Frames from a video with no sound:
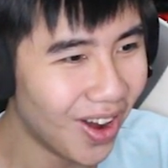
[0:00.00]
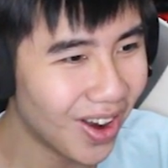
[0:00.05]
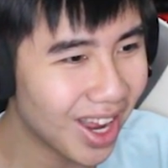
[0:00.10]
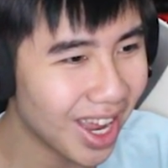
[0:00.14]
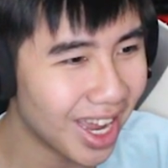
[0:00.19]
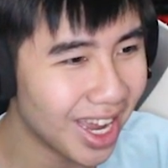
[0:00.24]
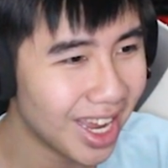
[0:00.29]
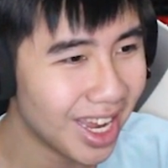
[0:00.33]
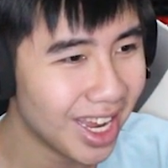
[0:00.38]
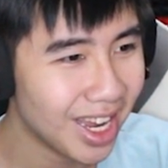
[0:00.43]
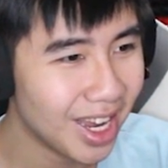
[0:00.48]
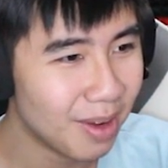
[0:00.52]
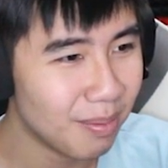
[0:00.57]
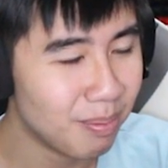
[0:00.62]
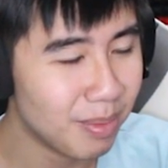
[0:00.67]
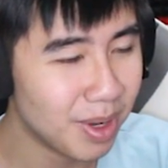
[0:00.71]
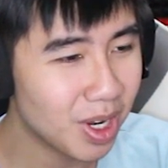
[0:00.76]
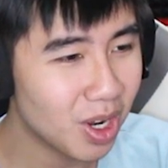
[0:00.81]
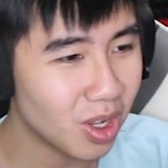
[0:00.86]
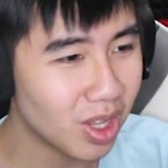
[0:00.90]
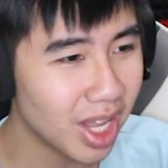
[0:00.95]
Ok,
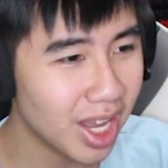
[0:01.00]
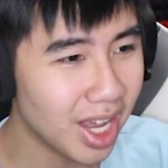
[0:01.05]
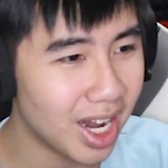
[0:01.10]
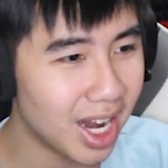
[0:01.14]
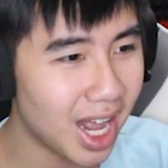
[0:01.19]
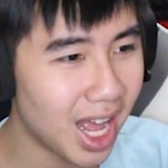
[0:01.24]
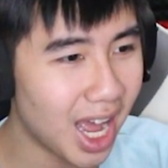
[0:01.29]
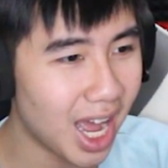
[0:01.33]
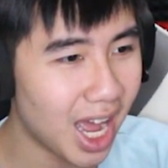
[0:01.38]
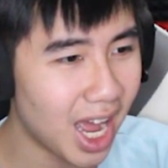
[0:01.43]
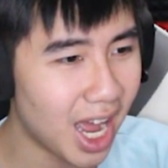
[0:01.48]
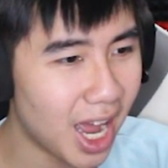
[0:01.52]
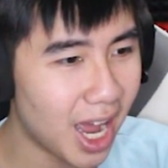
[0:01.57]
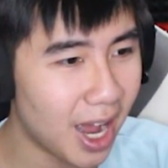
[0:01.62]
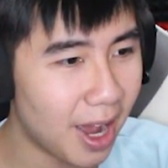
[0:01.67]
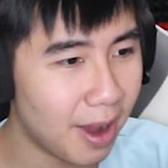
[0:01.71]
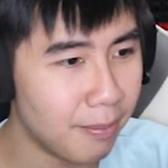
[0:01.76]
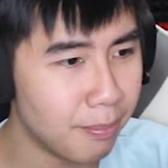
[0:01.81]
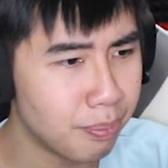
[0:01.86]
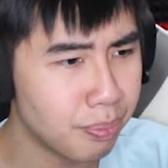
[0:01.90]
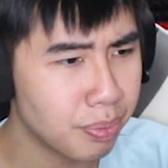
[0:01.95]
mình có thể
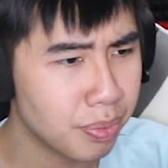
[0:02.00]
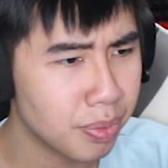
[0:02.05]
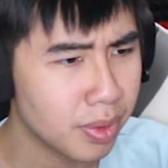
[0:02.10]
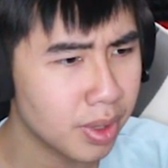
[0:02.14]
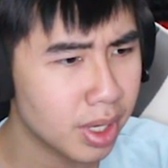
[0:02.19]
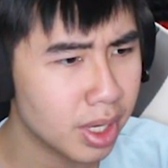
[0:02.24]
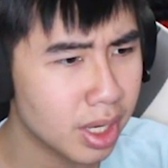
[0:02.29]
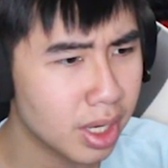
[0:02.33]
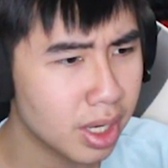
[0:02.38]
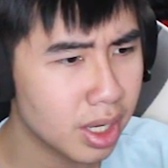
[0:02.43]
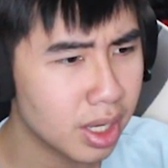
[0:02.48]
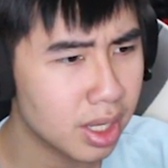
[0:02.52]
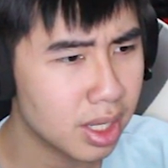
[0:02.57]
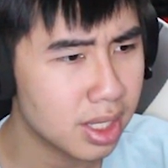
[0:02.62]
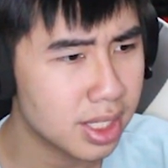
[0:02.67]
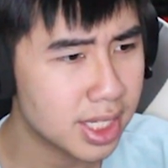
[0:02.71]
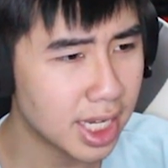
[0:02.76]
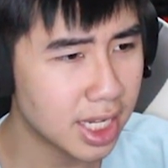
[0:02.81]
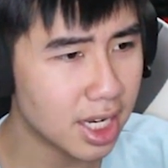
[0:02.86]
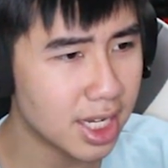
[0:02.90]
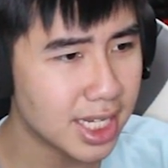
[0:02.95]
là
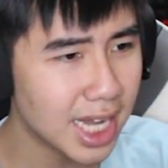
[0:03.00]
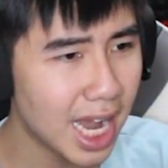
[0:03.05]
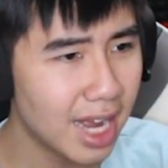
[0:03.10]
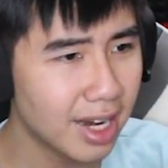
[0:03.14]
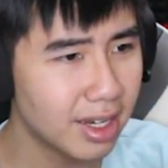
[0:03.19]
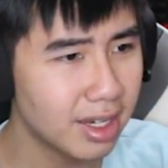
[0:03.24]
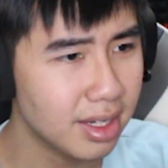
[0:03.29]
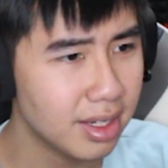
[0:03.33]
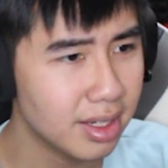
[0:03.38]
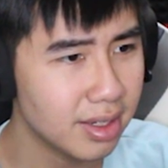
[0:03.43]
Dành thời gian